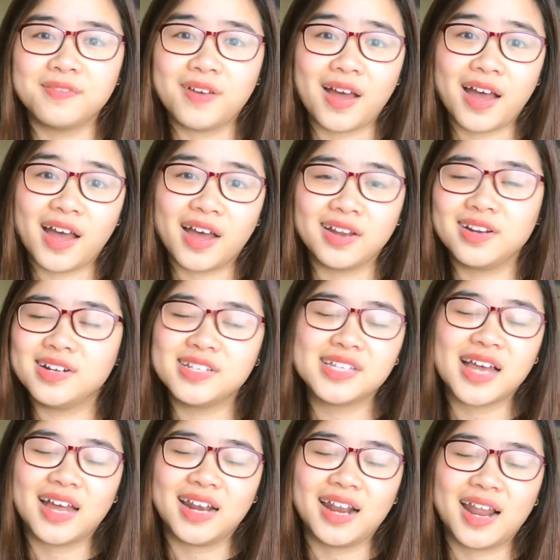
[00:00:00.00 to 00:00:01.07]
Và đơn
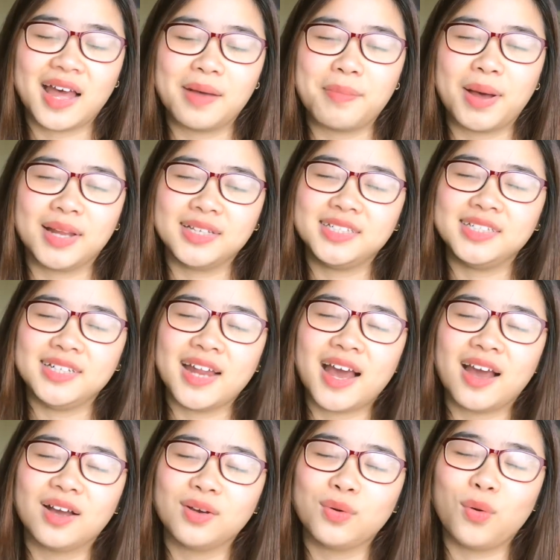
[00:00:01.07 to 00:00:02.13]
giản là bạn chỉ
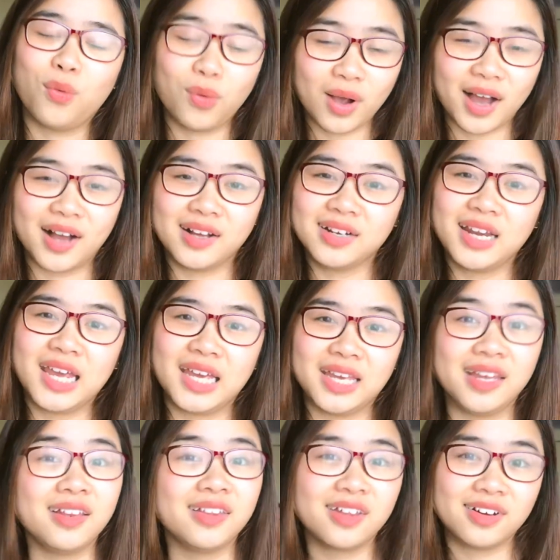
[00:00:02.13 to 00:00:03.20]
đang cố gắng để
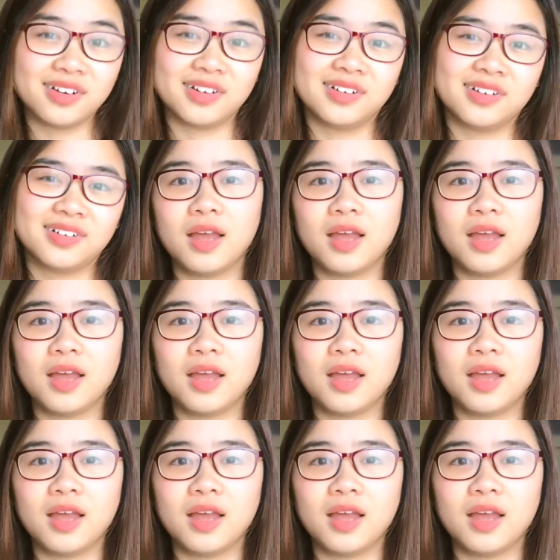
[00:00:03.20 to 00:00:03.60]
hít thở.